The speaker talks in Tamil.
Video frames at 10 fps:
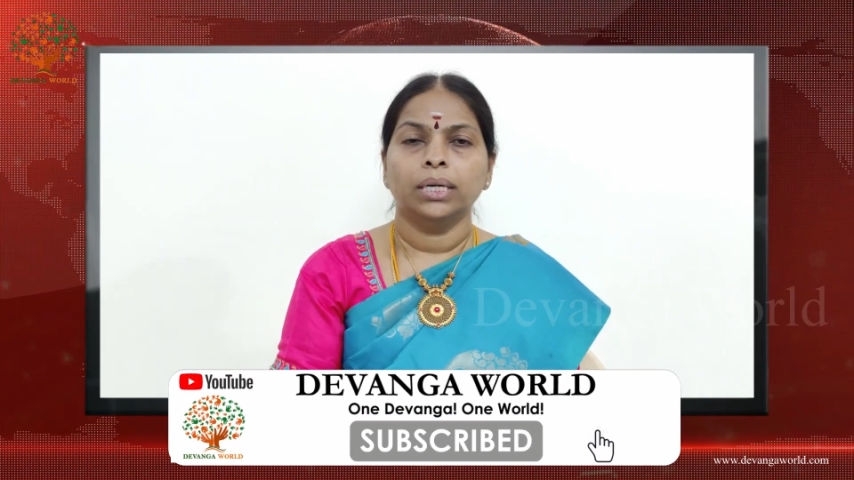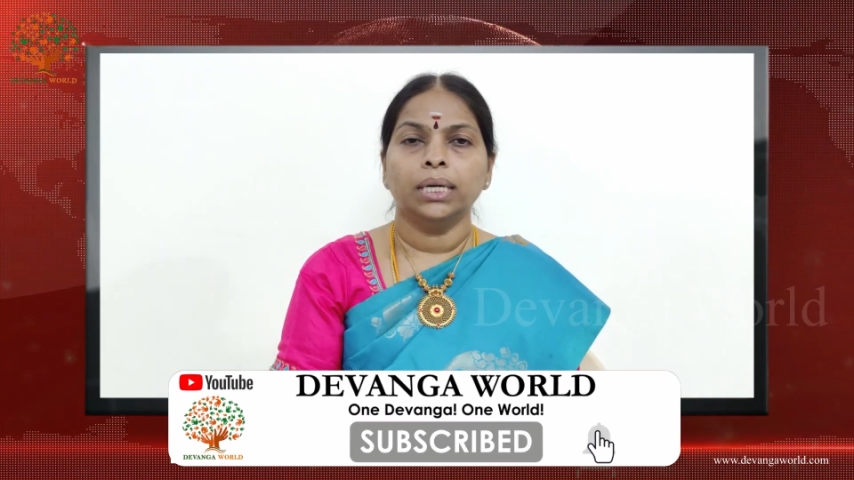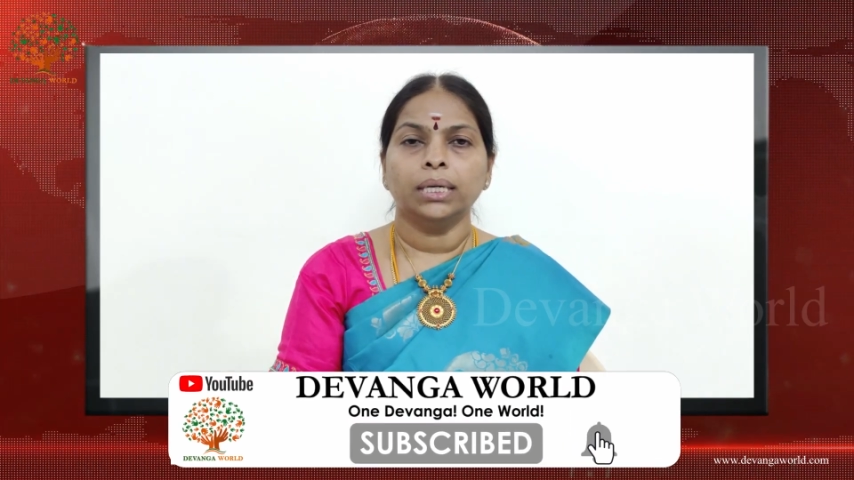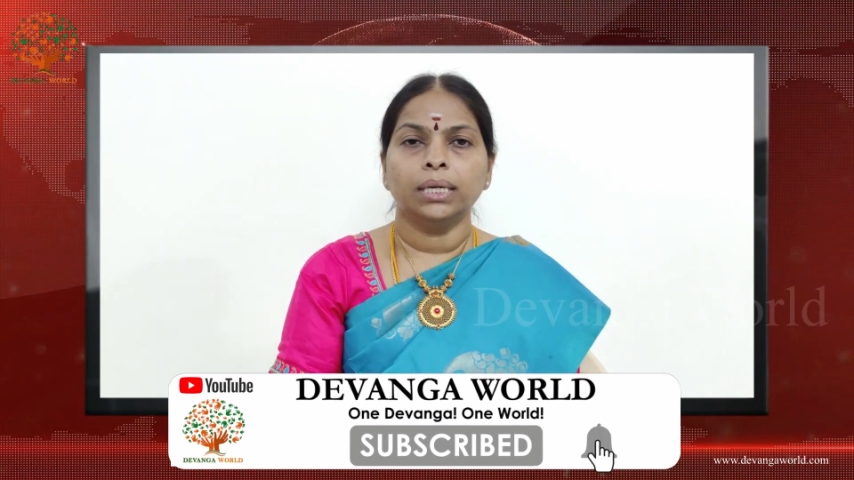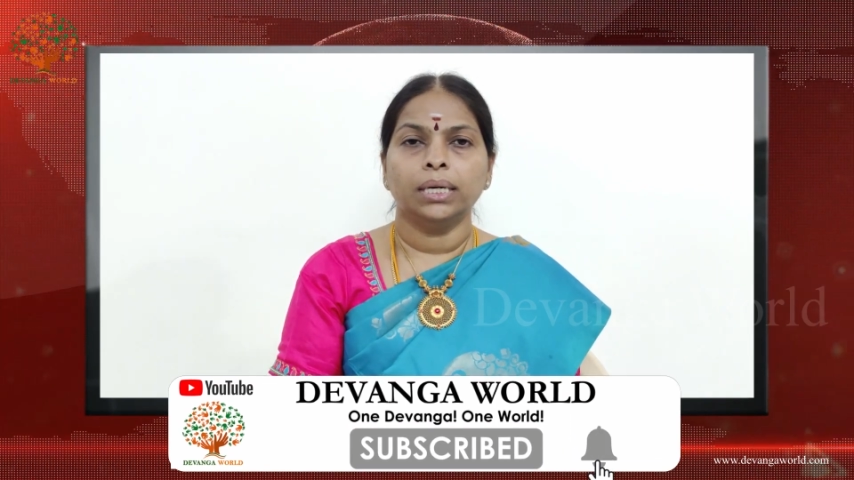
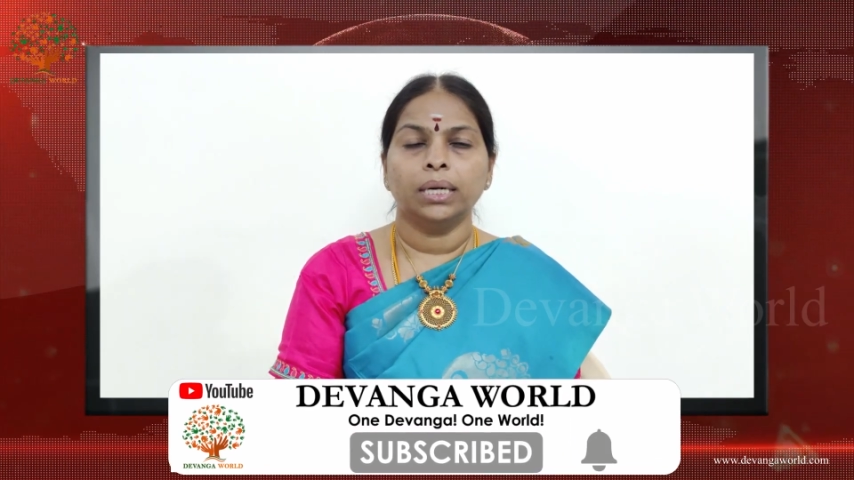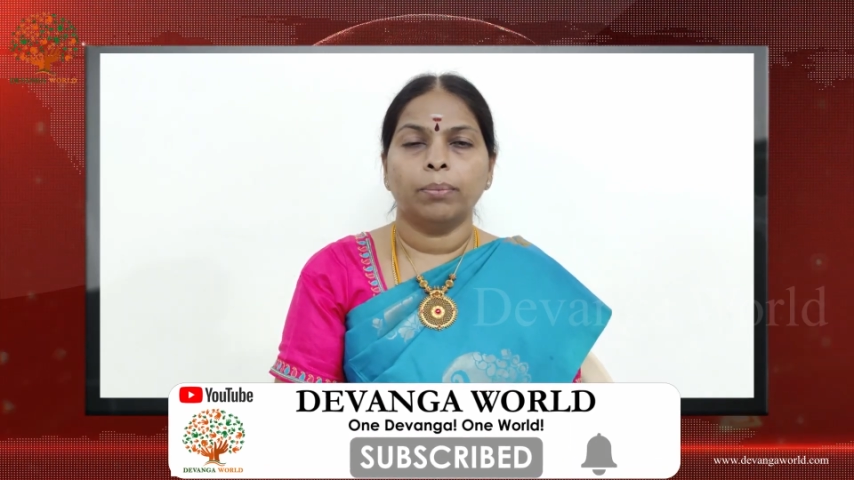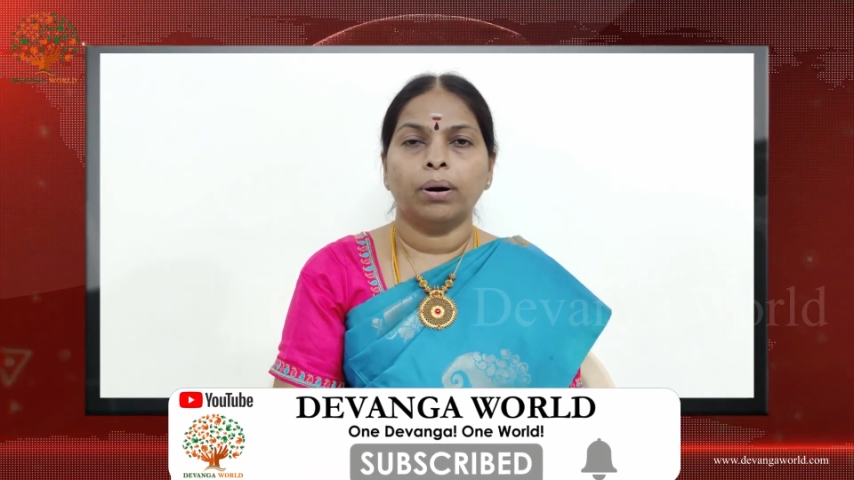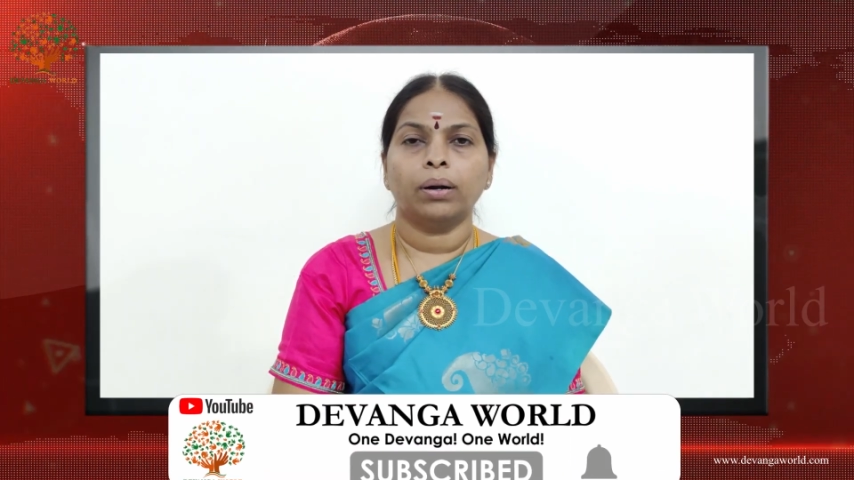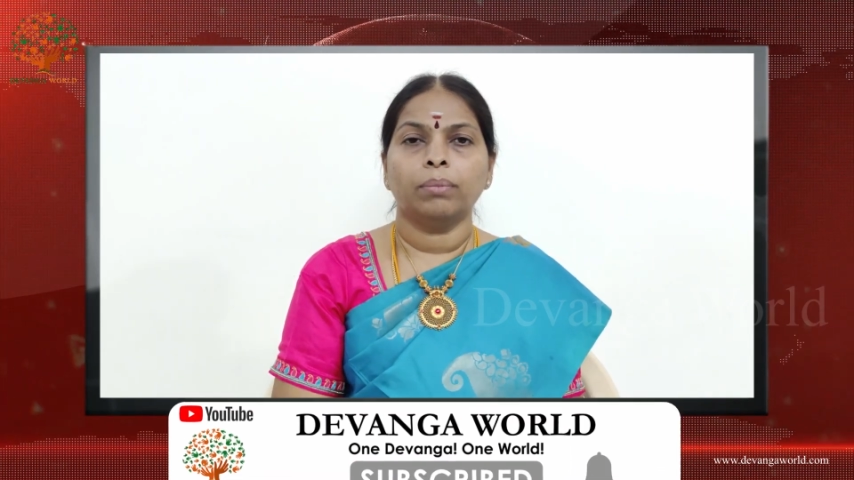நீண்ட நெடிய
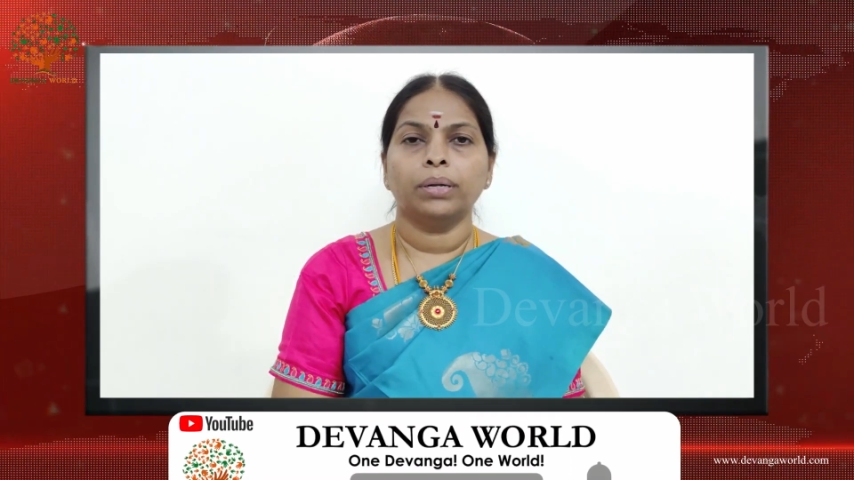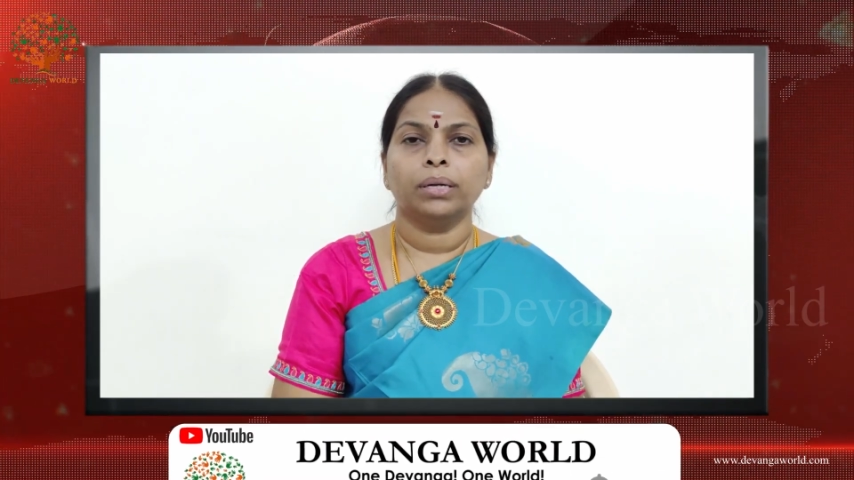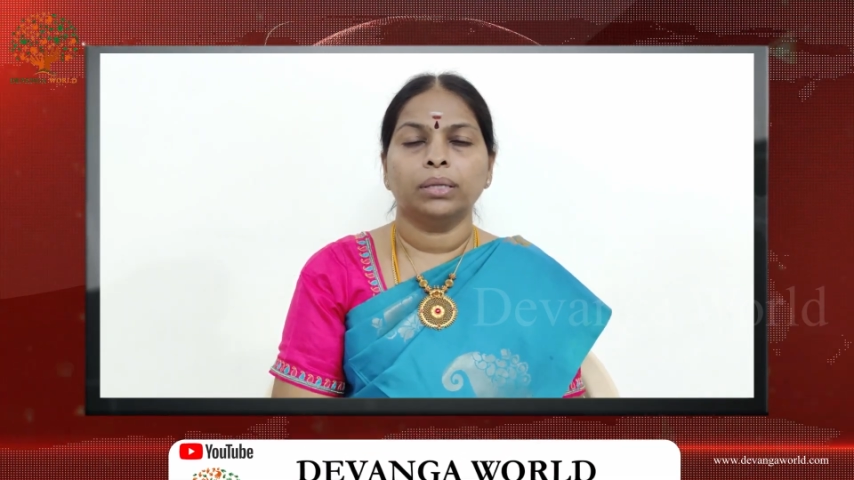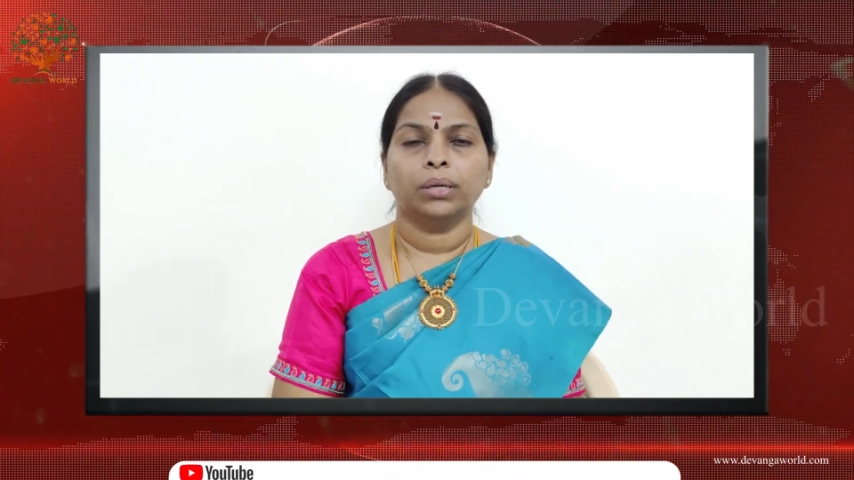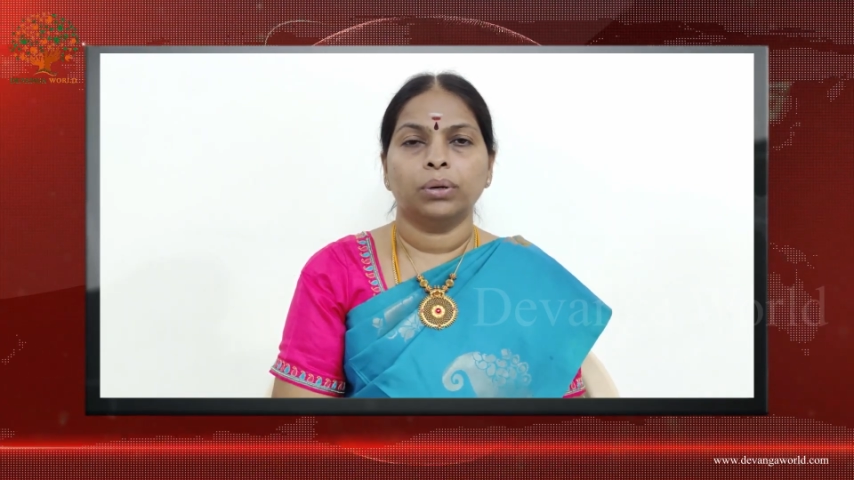
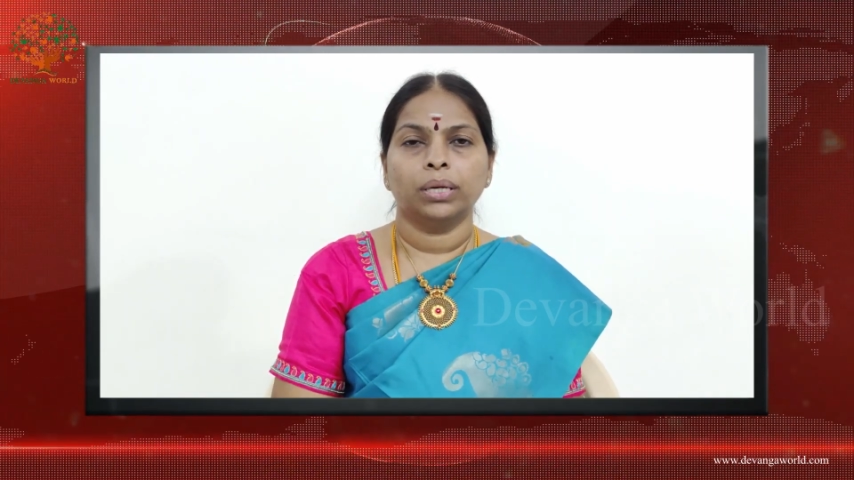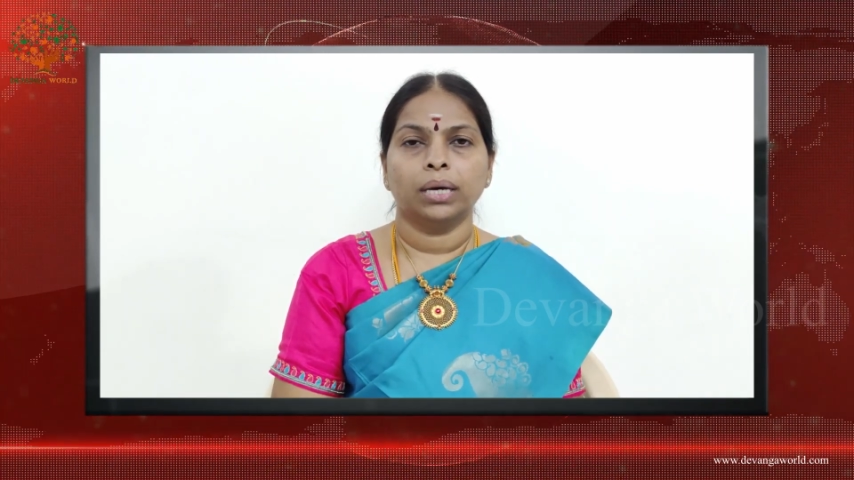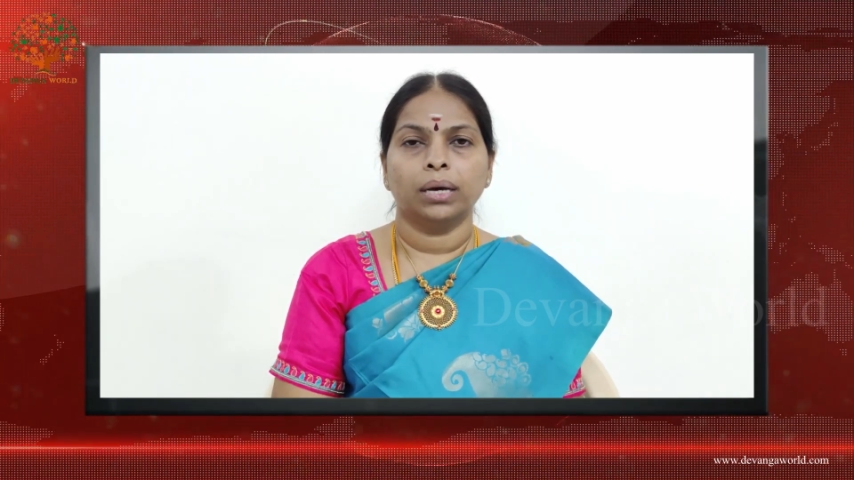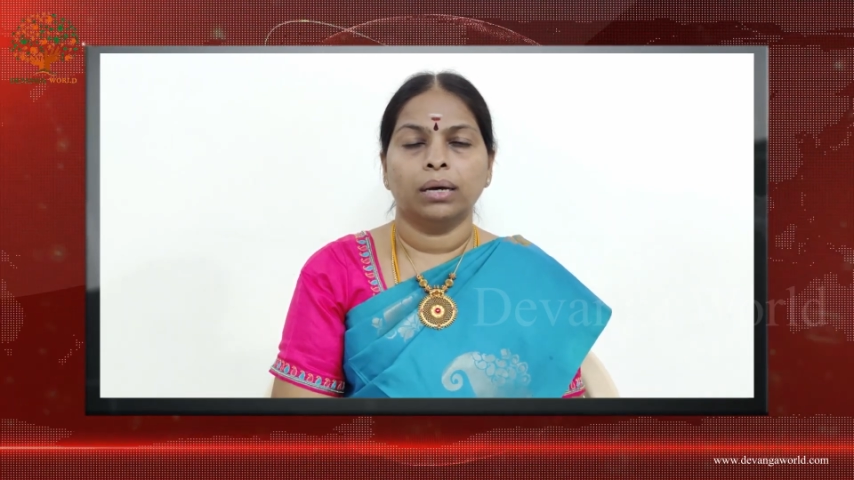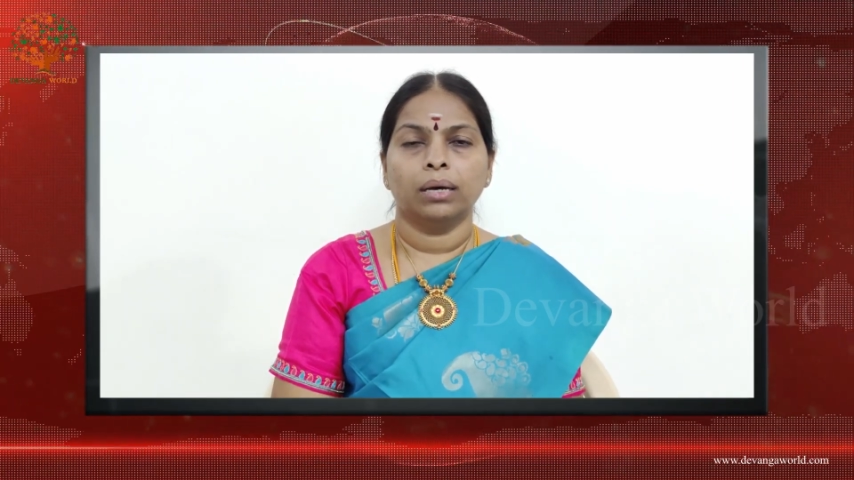பாரம்பரியத்தை
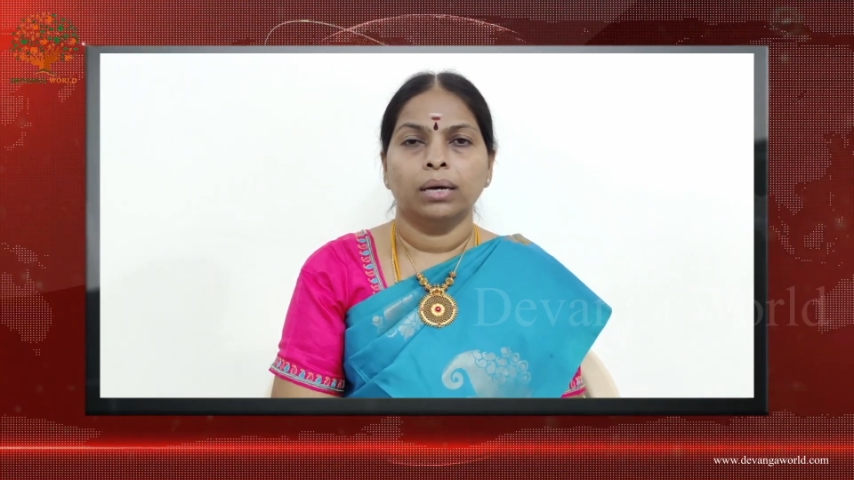உடைய